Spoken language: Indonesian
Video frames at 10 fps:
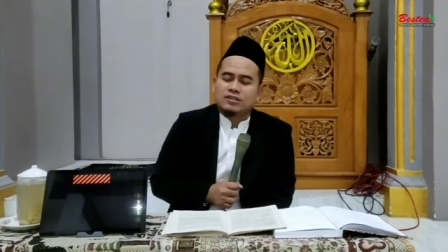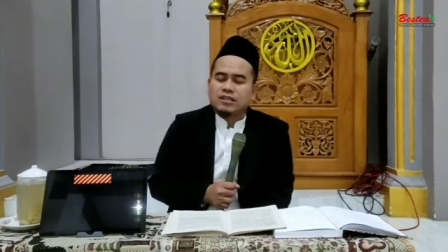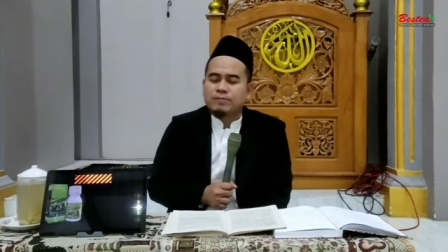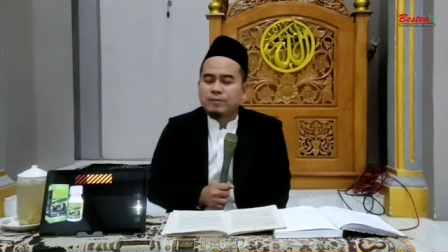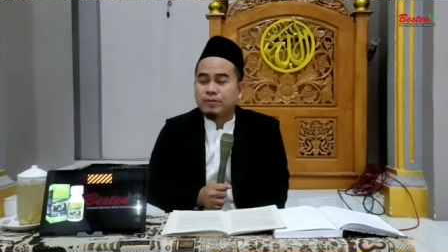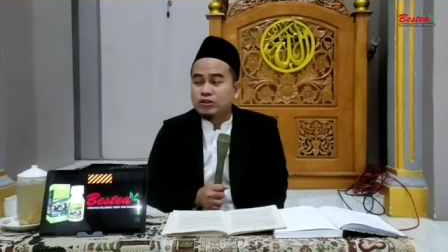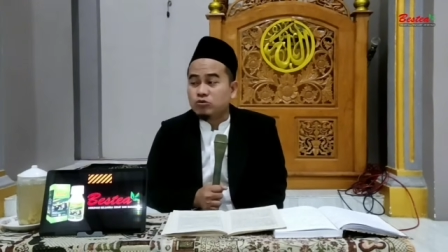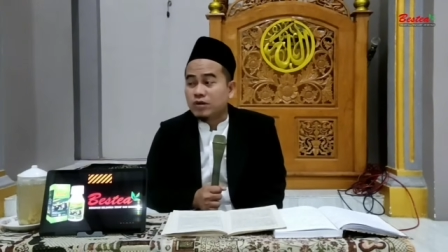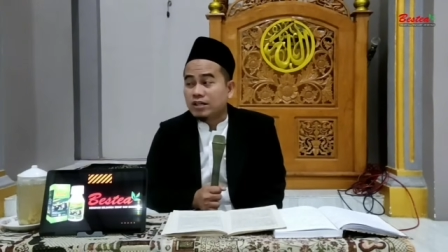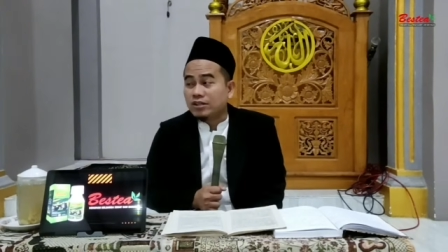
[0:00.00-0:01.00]
resepe
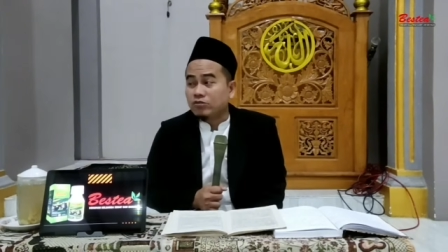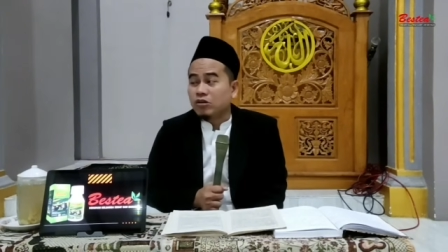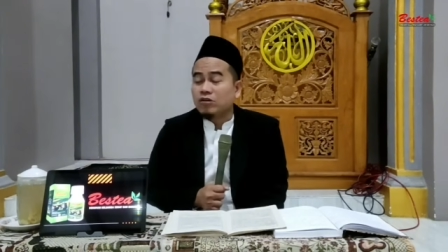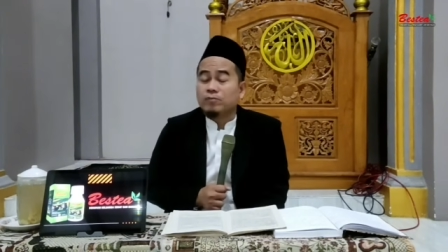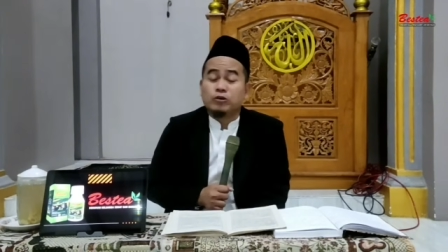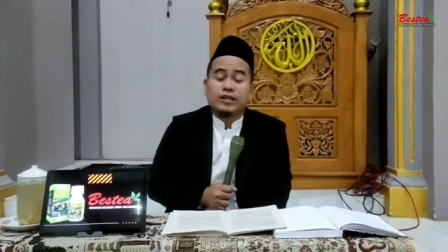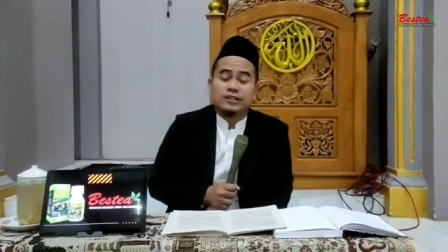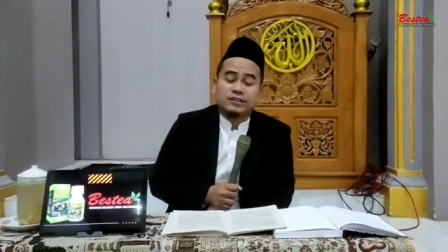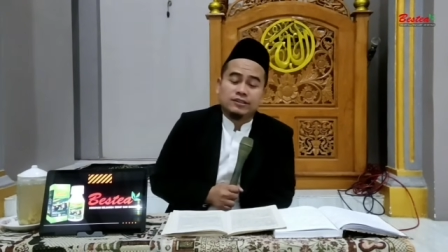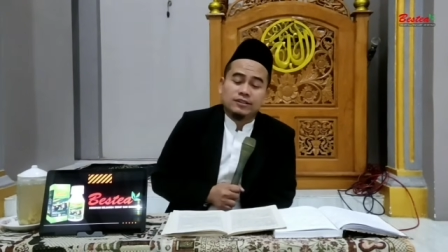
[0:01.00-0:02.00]
berjuang niku nopo yai